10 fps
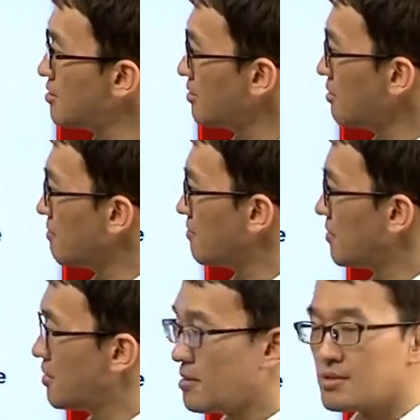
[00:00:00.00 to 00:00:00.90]
지금
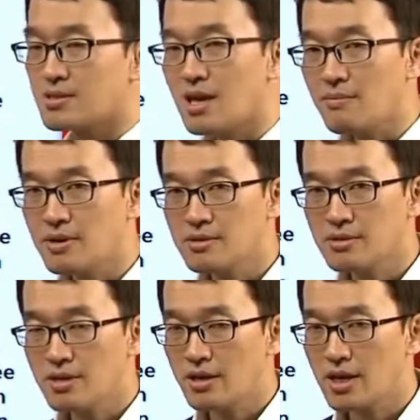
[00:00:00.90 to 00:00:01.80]

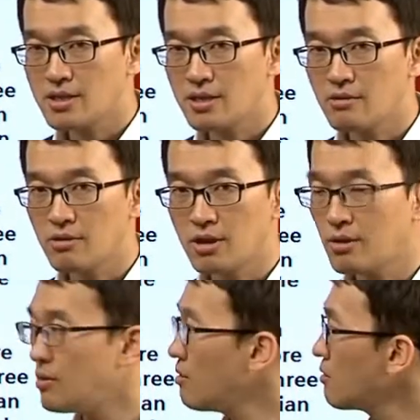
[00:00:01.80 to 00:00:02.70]
스타벅스 이야기 하자는
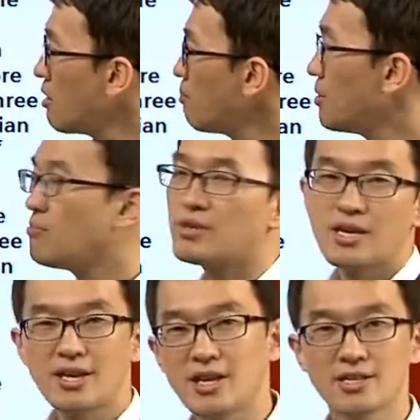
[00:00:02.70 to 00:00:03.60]
거예요? 커피
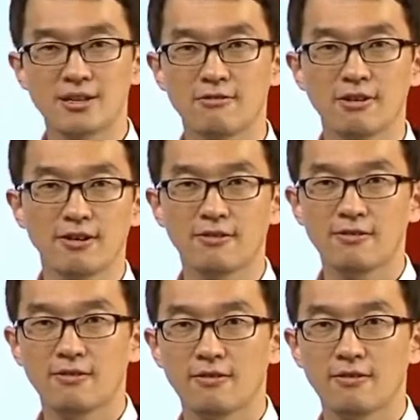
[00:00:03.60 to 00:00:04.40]
문화 이야기 하자는 거예요?